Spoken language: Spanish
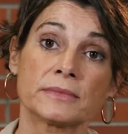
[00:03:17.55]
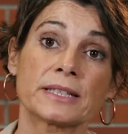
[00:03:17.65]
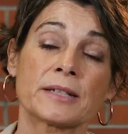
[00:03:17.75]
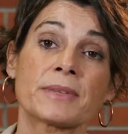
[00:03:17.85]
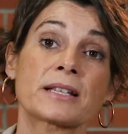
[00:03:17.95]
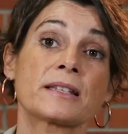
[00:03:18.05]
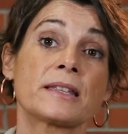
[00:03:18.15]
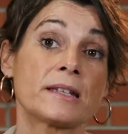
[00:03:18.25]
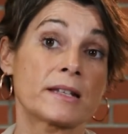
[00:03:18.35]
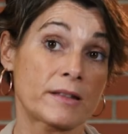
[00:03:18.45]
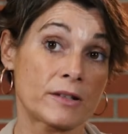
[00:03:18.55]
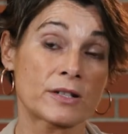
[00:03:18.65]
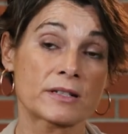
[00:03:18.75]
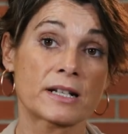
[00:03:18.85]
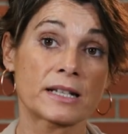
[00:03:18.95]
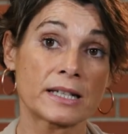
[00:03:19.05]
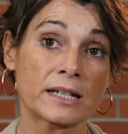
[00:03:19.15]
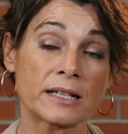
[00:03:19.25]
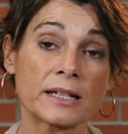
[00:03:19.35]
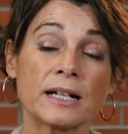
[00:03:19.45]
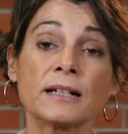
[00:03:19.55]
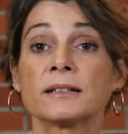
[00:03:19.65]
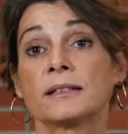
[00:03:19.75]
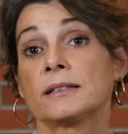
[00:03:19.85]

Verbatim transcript: temas de dirección estratégica,